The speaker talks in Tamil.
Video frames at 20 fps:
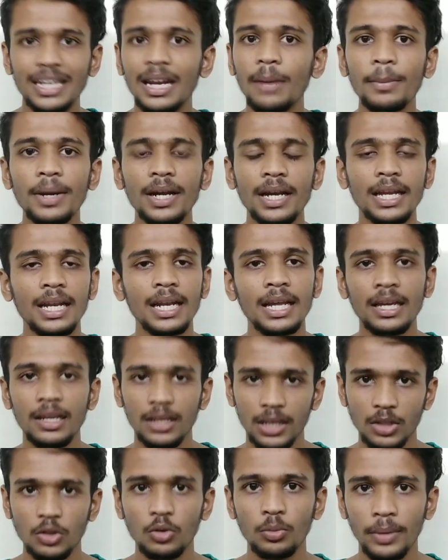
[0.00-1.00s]
நம்ம கையில்
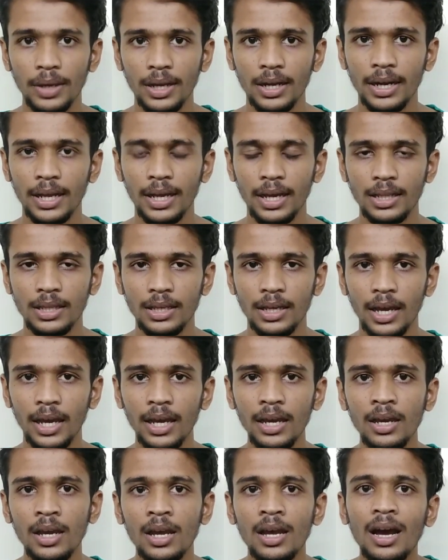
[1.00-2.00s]
எதுவுமே
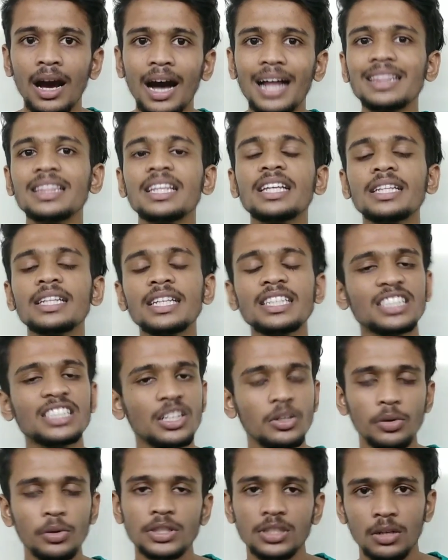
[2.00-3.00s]
கிடையாதுங்க அந்தந்த
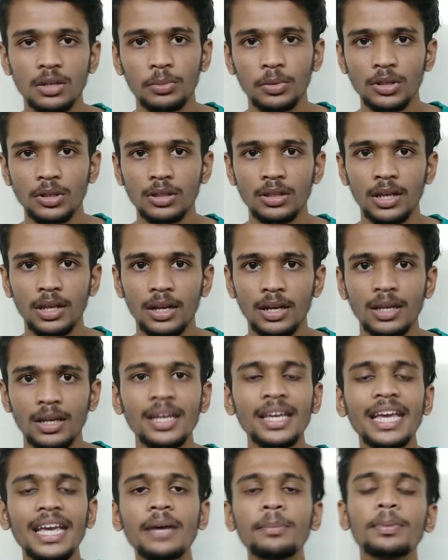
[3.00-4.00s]
சுச்சுவேஷனை பொறுத்து தான்
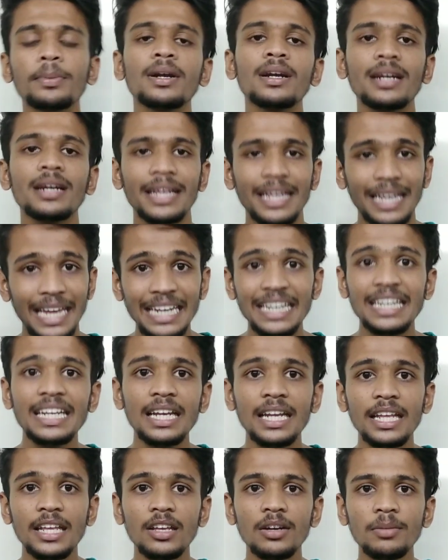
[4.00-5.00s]
இருக்குது ஏப்ரல்
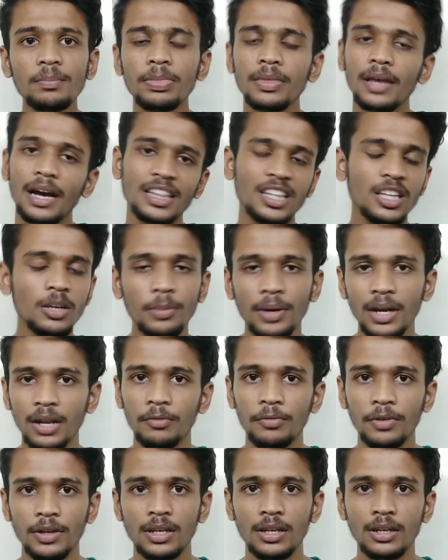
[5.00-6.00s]
எண்ட்லேயும் அதிகமான
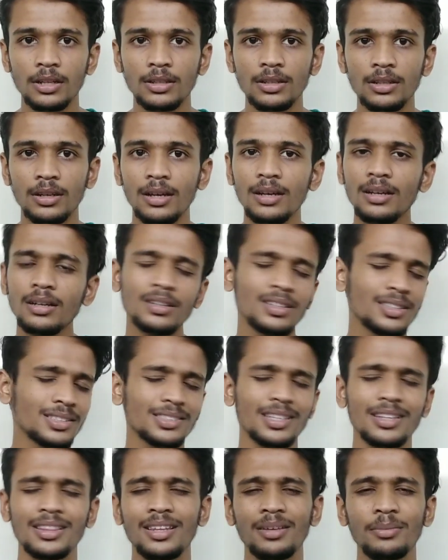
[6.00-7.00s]
எஃபெக்ட் இருந்ததுன்னா
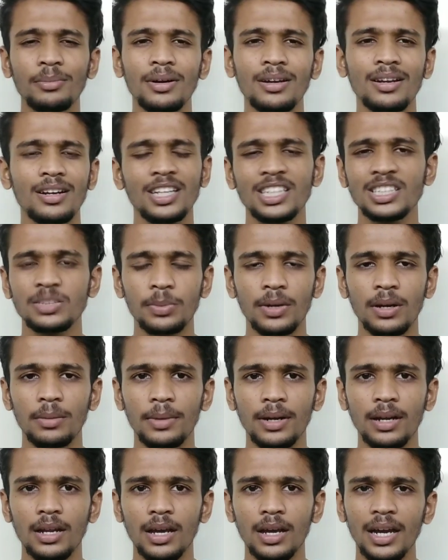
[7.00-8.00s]
சத்தியமாக ரிலீஸ்
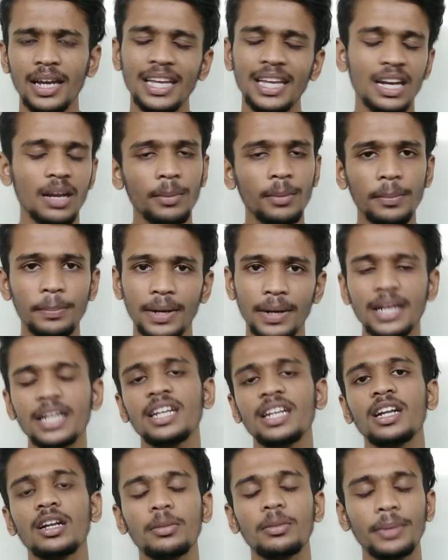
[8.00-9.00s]
பண்ண மாட்டாங்க எல்லாமே
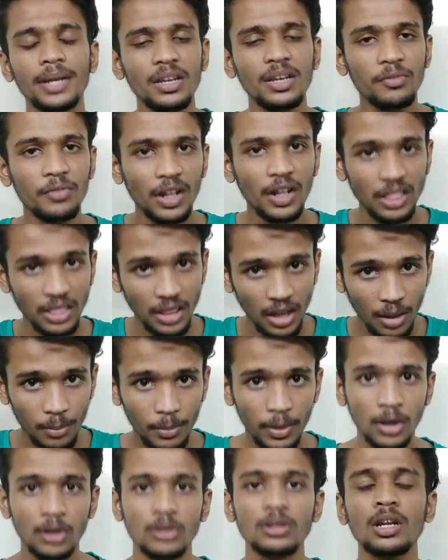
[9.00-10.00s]
பழைய நிலைமைக்கு
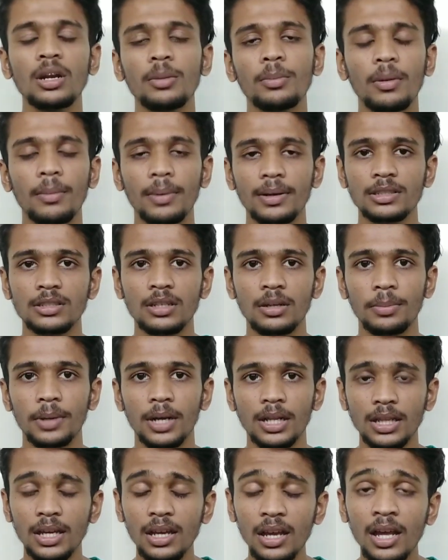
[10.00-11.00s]
வந்தால் மட்டும்தான் நம்ம மாஸ்டர்
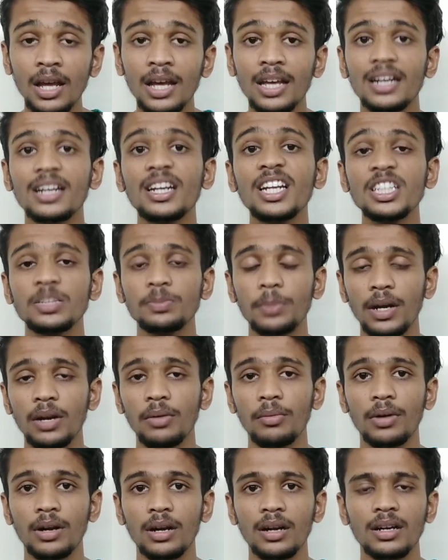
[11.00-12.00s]
படத்தை ரிலீஸ்
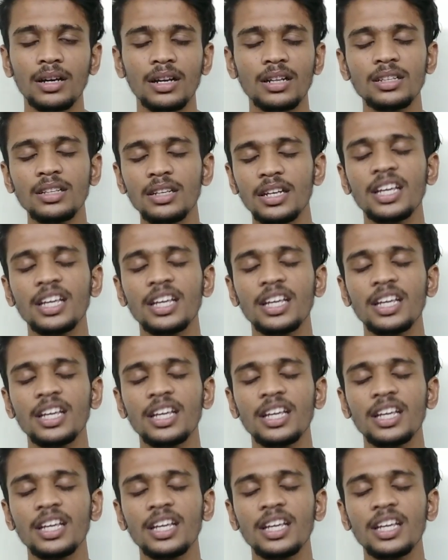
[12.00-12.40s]
பண்ணுவாங்கங்கிறது